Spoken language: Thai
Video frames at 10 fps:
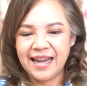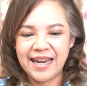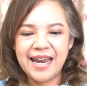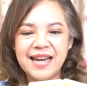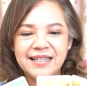
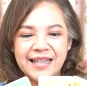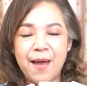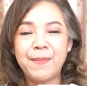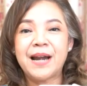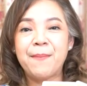นี่เดอะส
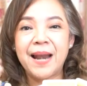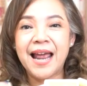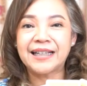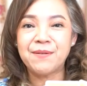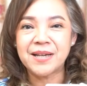ตาร์ไปรับพ
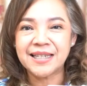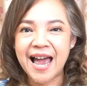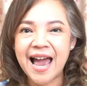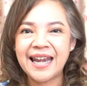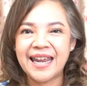ลังธรรม
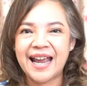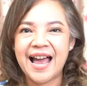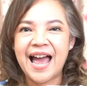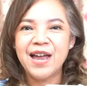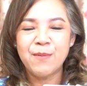ชาติเลย
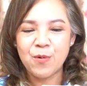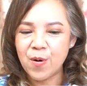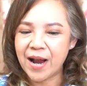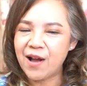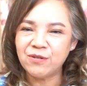ค่ะภู
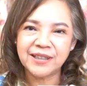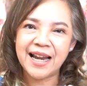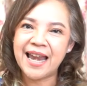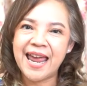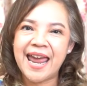เขา
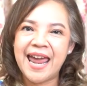ทะเล